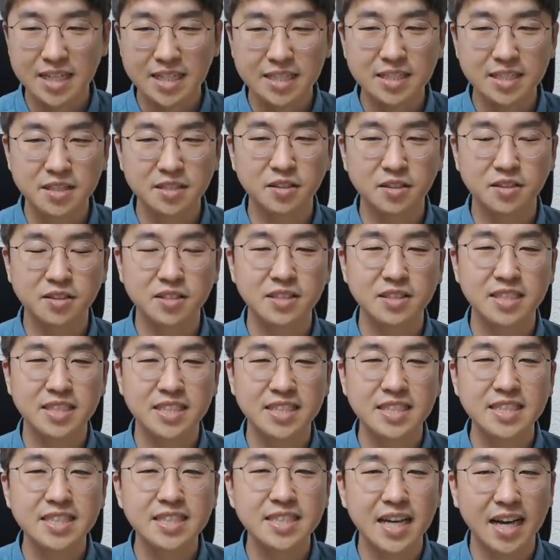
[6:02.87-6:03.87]
큰 것은
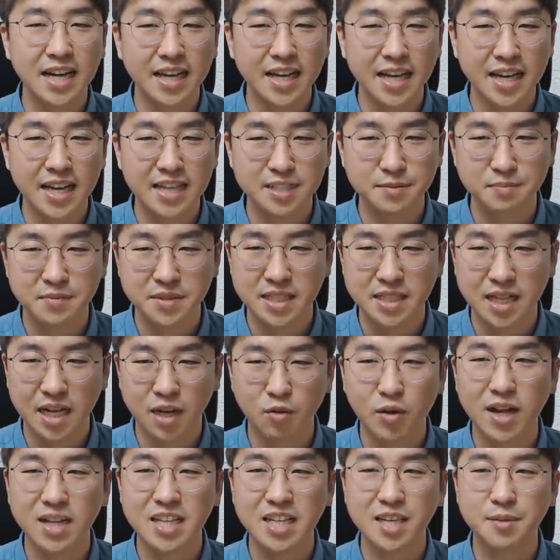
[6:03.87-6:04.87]
신약해집니다.
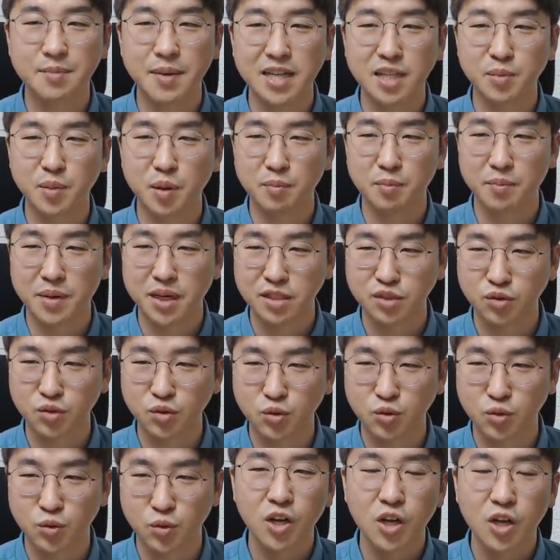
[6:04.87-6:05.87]
관이 많으면
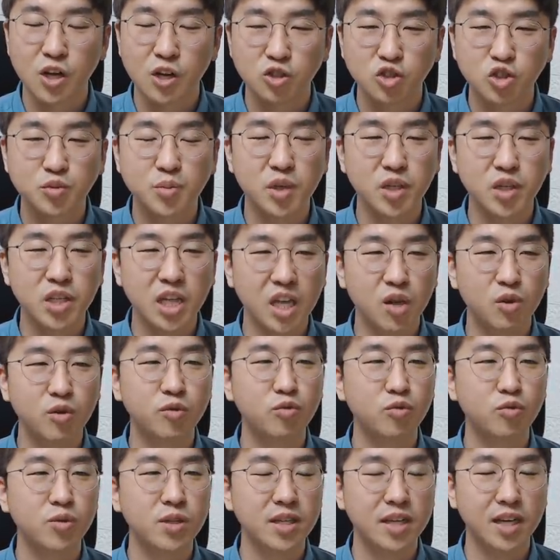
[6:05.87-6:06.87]
많을수록 주변에
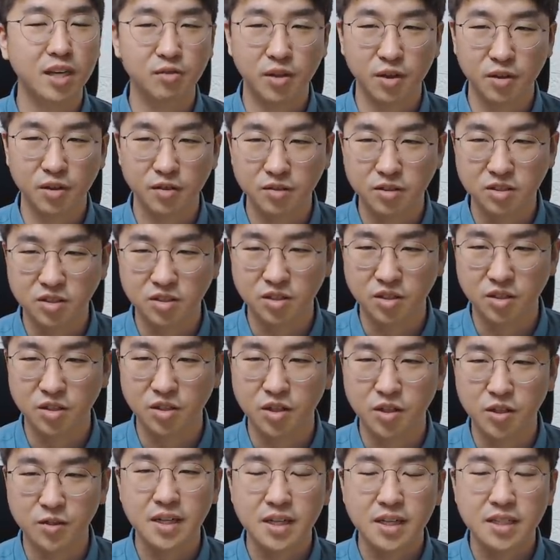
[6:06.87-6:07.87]
휘둘리게 되어
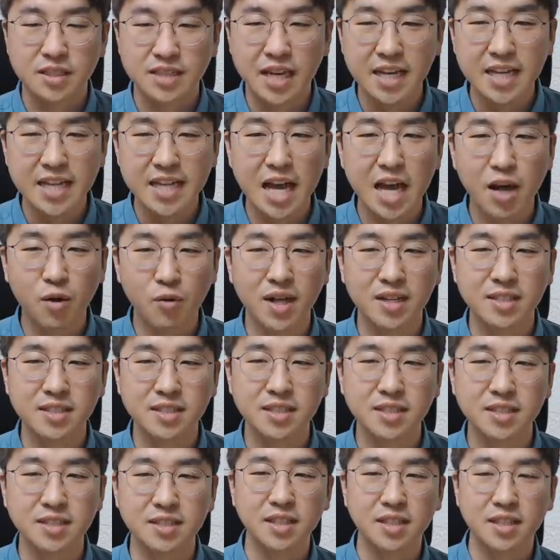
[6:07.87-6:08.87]
있어요. 제나
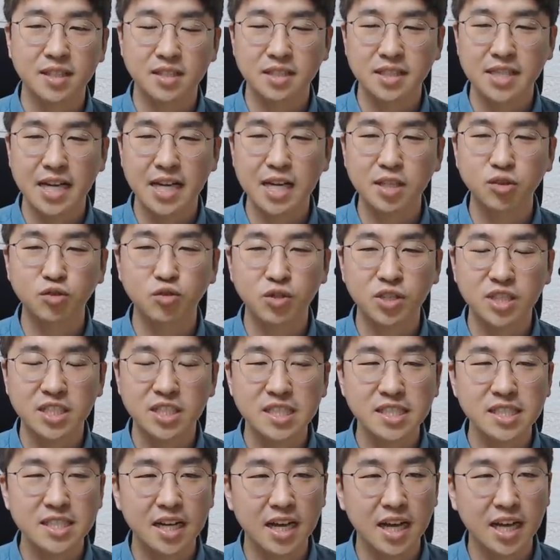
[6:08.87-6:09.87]
관은 사주를
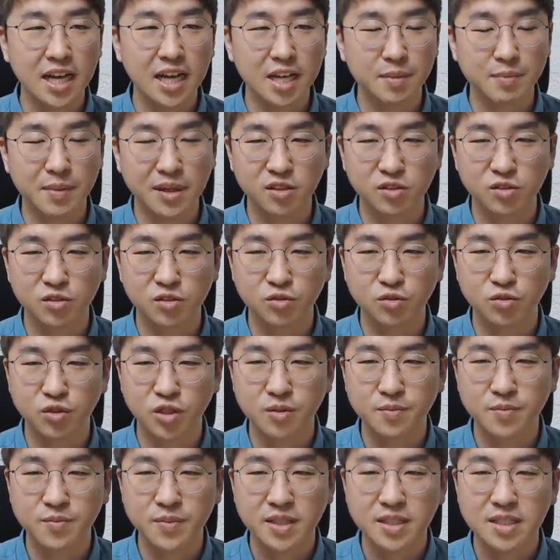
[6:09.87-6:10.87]
신약하게
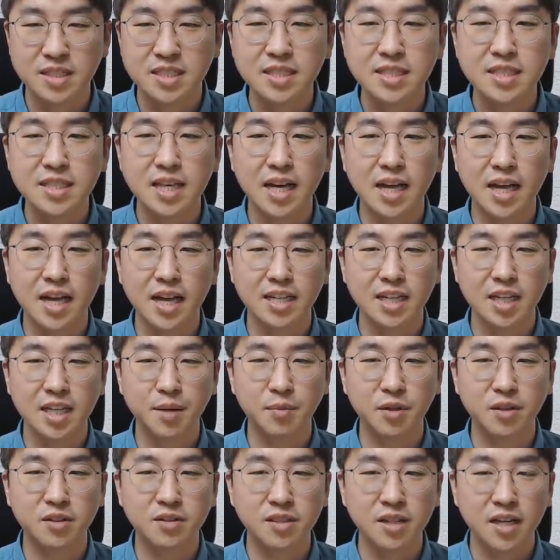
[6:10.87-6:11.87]
만들고요. 신약하게
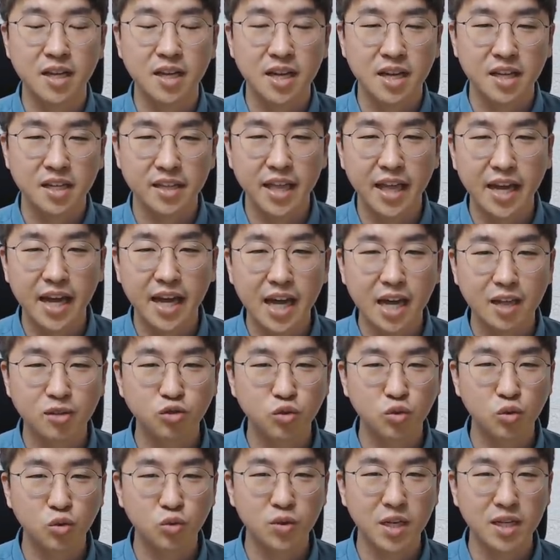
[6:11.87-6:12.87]
되면은 내가
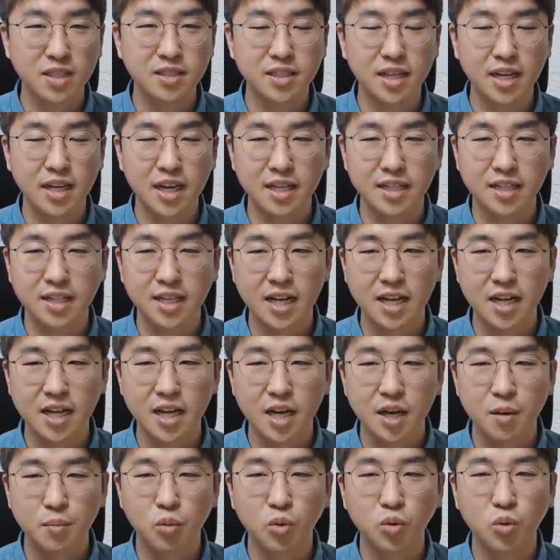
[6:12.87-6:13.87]
주도를 하는 게 아니라
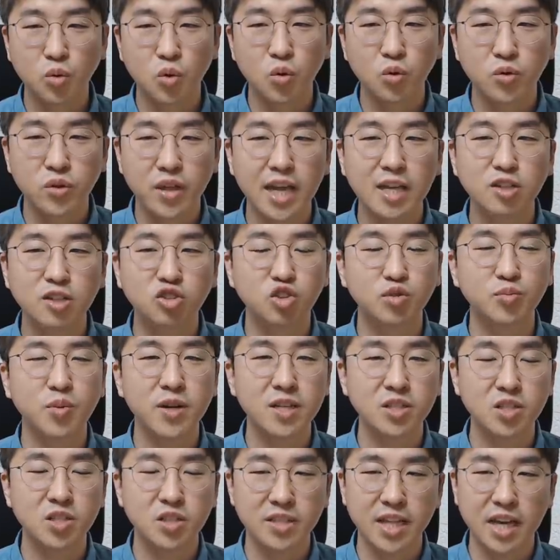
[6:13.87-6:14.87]
보통 내
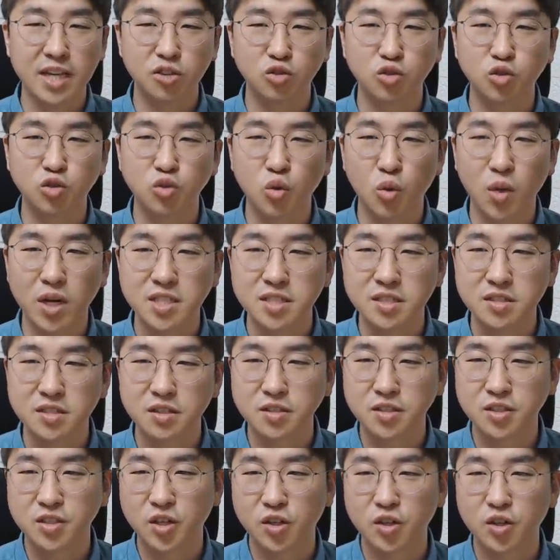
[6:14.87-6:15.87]
주변에서 나를 주도하는
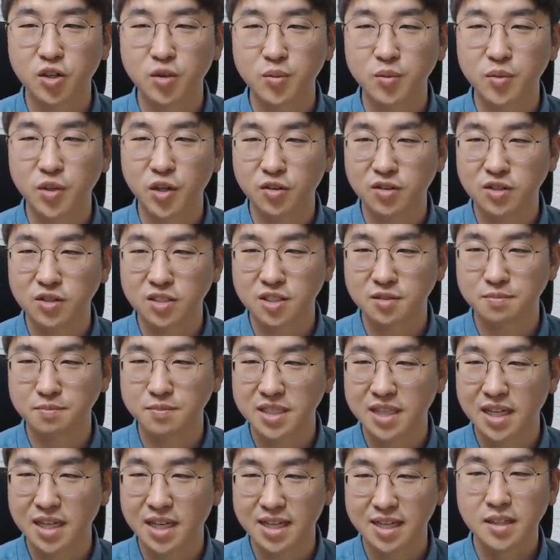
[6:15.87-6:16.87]
것처럼 되어
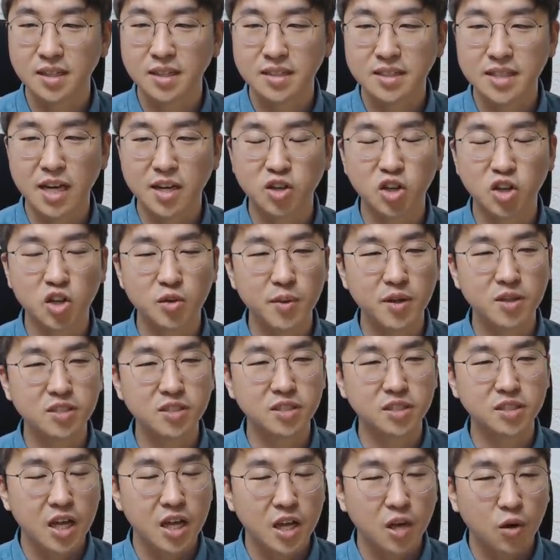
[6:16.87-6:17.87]
있습니다. 자,
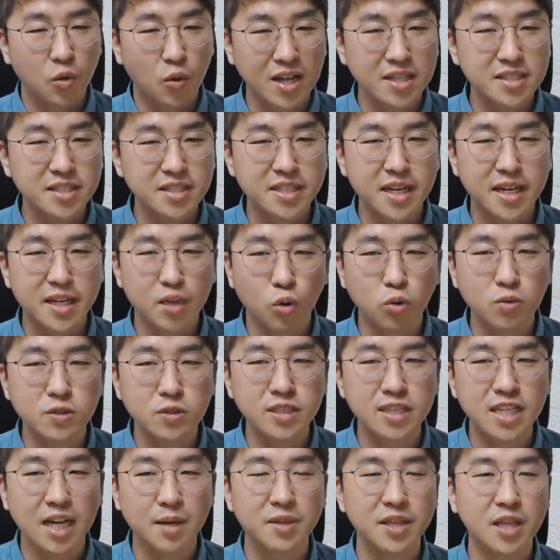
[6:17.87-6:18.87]
그러면은 관살이
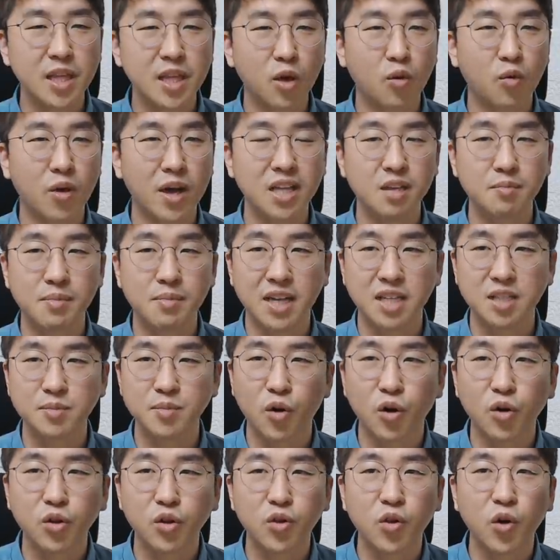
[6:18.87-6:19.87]
혼잡인데 관이
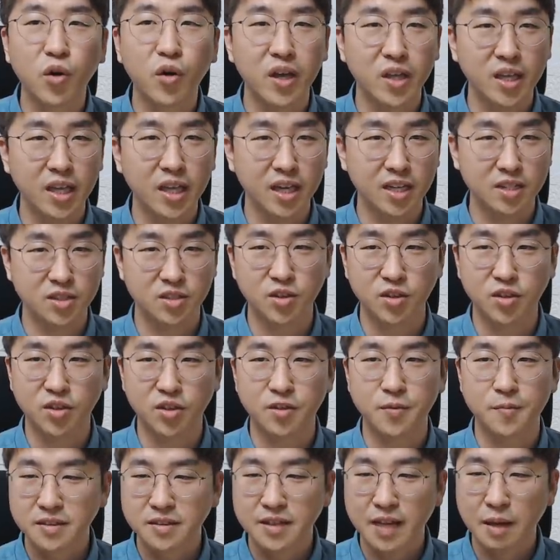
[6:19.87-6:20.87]
많으면 어떻게
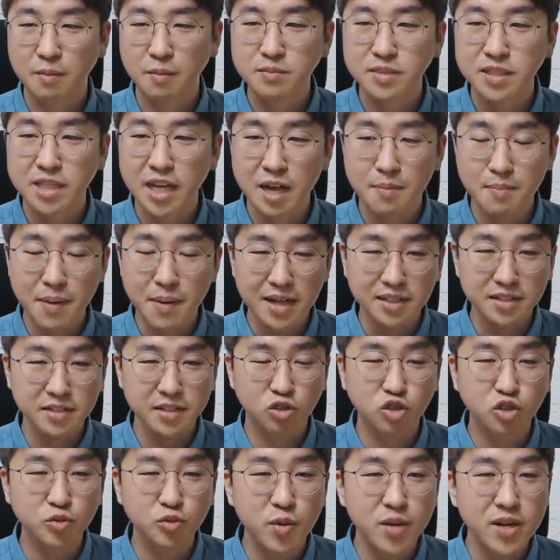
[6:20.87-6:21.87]
되겠어요? 남자가
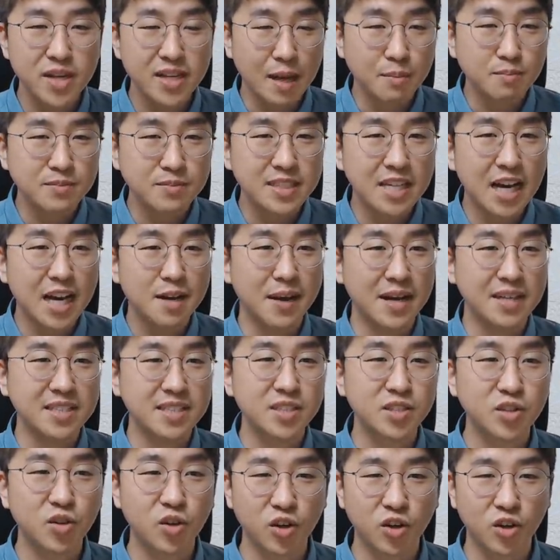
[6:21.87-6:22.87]
많은, 주변에 남자가
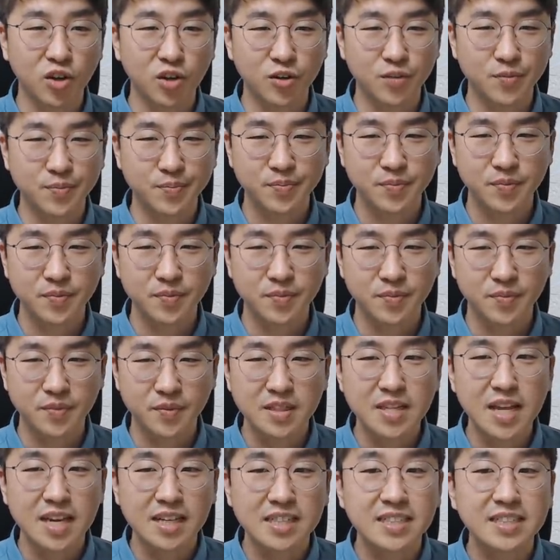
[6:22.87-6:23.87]
많은 거예요. 음,
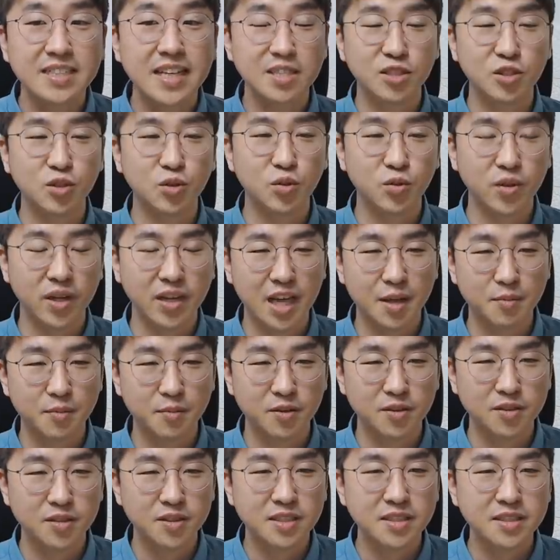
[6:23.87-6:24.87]
그냥 극단적으로
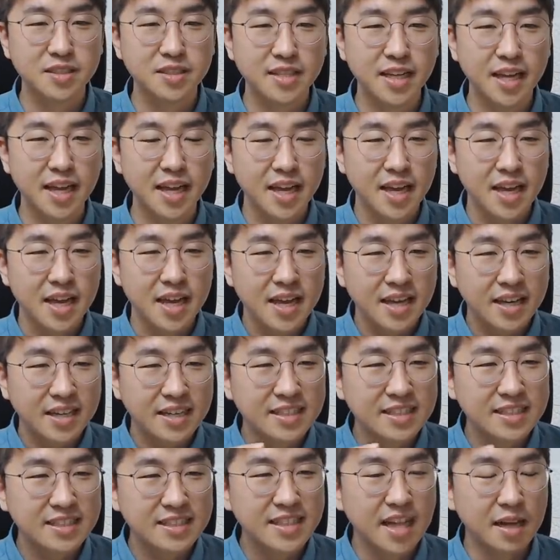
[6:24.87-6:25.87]
얘기하면은. 근데
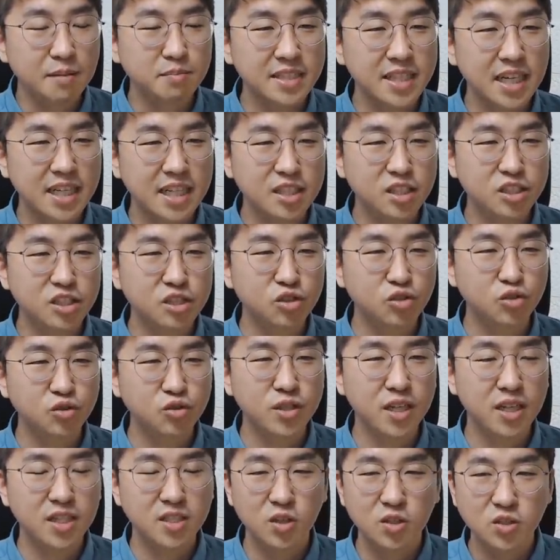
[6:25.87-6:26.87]
그 남자들
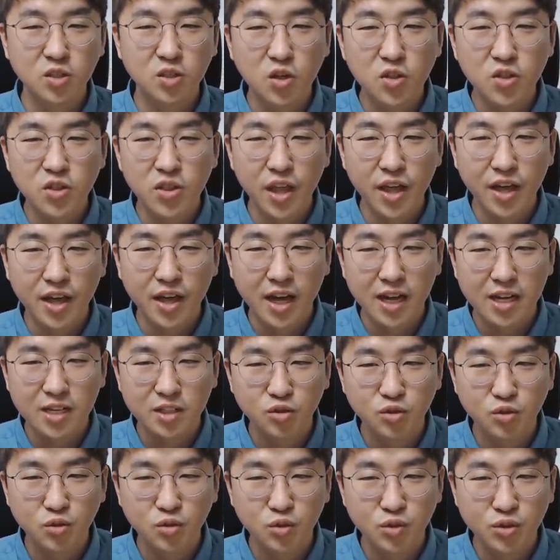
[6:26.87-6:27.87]
중에서 선택할
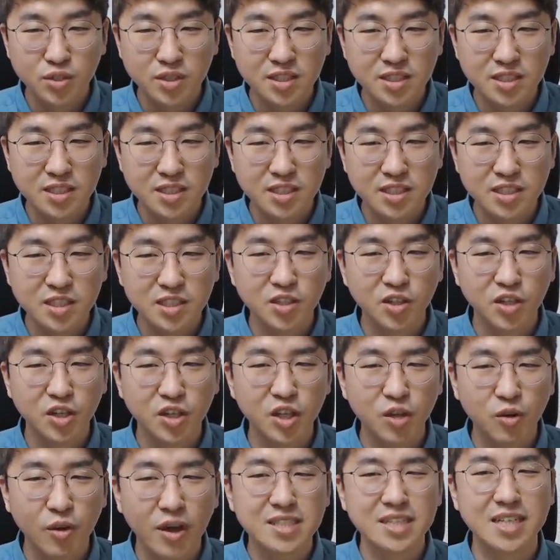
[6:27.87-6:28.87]
수 있는
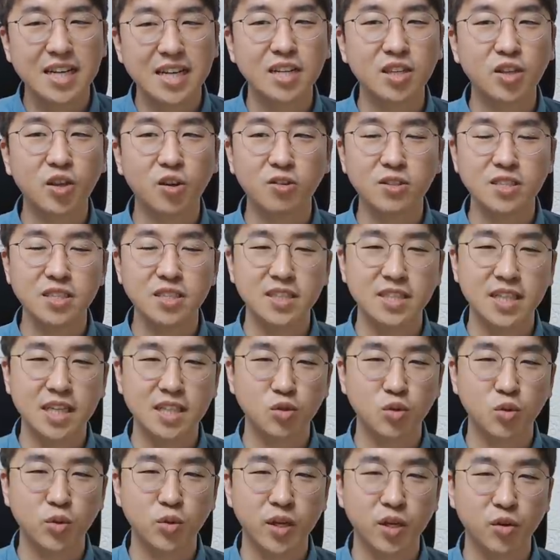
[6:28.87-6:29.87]
능력이 굉장히
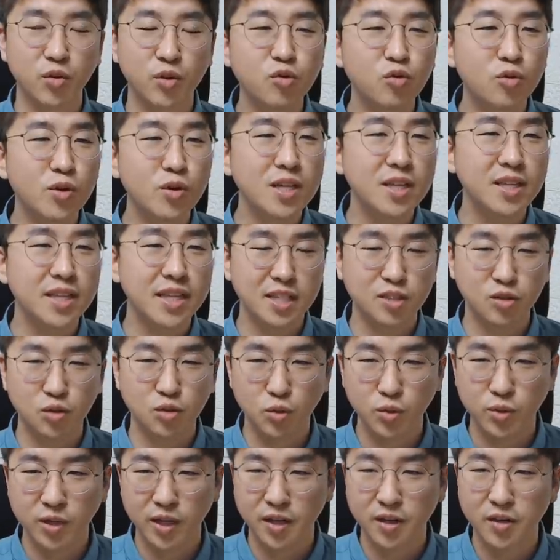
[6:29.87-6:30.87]
떨어진다는 소리예요. 휘둘린다는
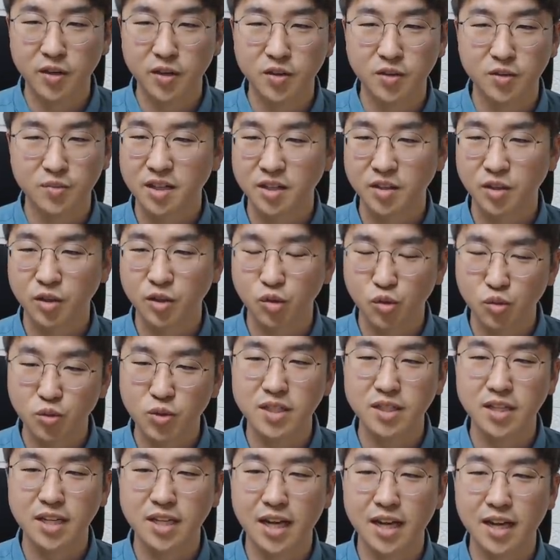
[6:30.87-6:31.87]
소리예요.
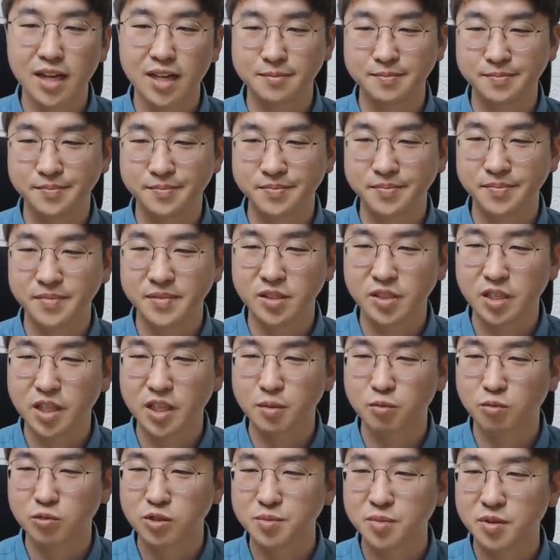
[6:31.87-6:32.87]
휘둘린다.
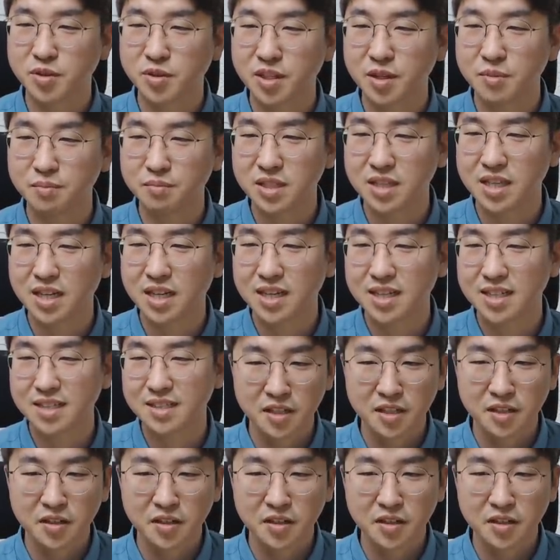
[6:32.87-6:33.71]
이렇게 보시면 됩니다.